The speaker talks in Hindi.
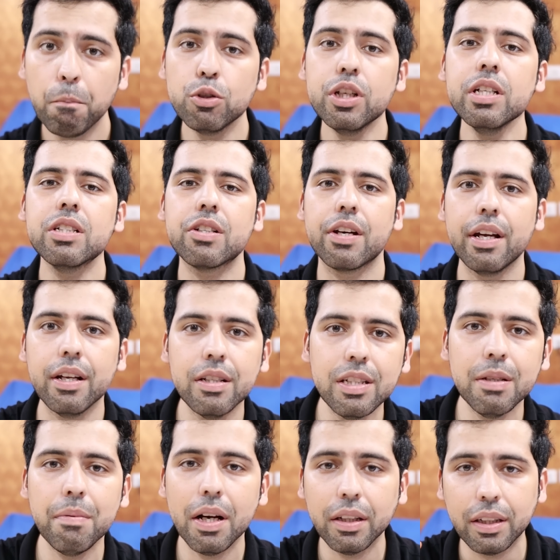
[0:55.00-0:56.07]
मुझे स्ट्रेन
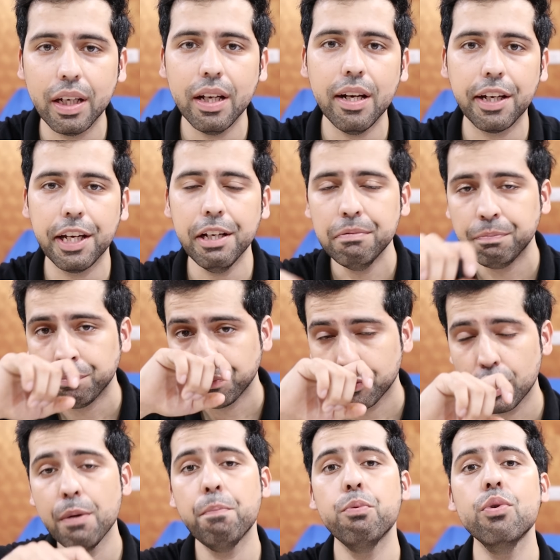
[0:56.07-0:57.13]
सी बात ये लगी
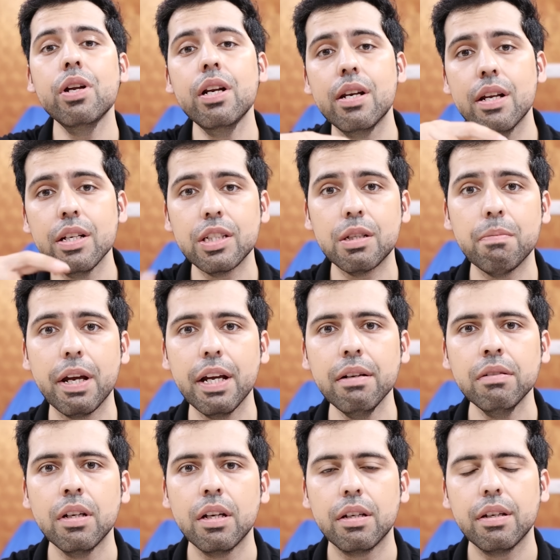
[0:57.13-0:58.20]
कि पूरी लिस्ट में
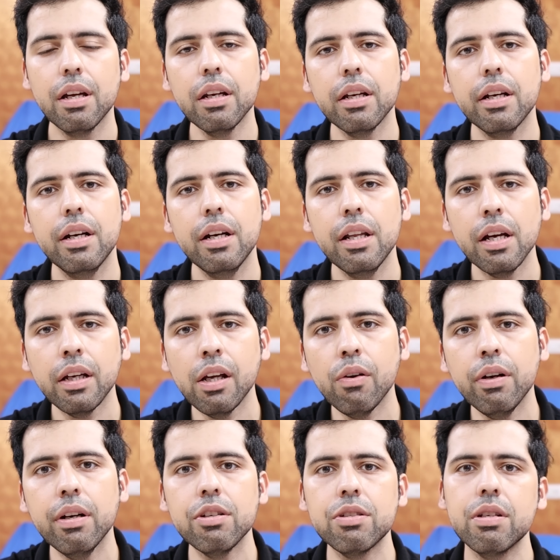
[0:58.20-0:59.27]
यार इंडिया की
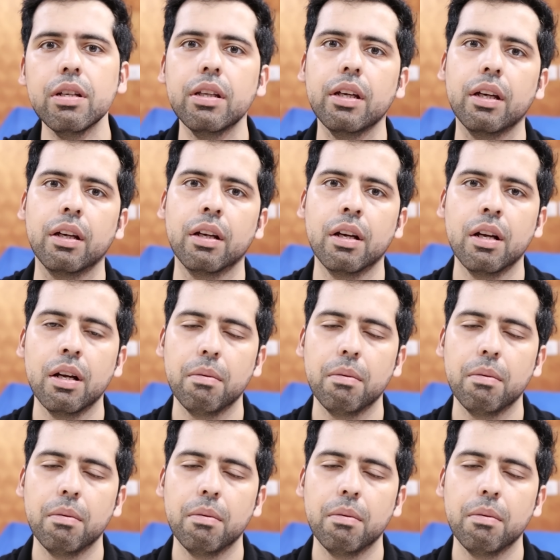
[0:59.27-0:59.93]
कोई डिश नहीं थी